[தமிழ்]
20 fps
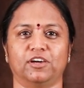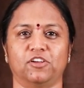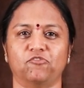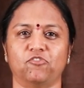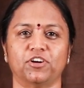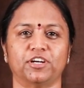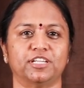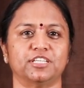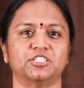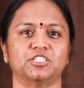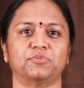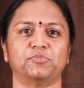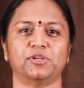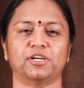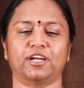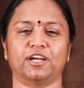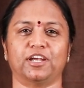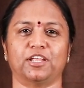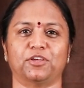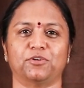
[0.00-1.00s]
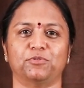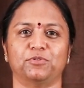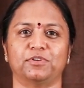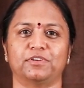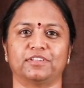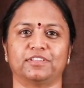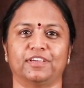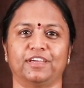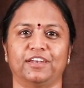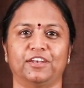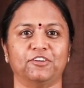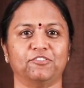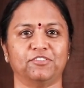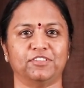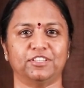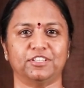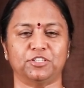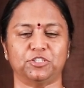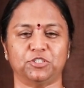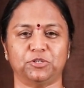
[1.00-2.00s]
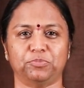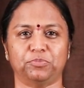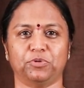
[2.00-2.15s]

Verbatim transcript: அட்வான்டேஜ் நம்மளுக்கு கிடைக்குன்றது எண்ணம் வந்துருச்சு